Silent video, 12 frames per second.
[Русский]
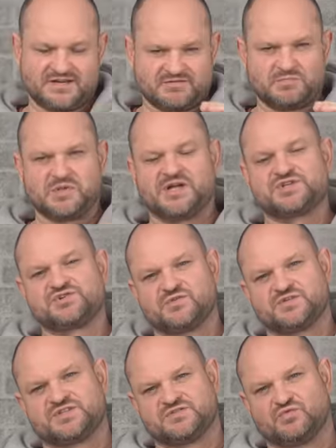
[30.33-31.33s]

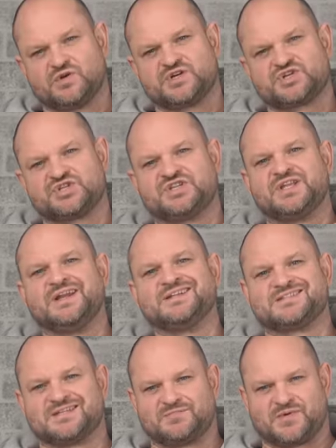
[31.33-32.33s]
выплачивают всего лишь
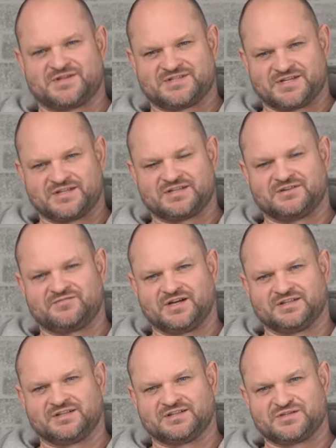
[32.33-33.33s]
30%
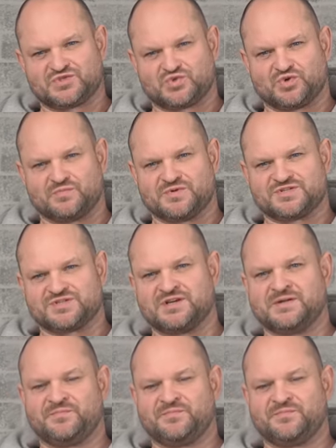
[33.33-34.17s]
от этой стоимости.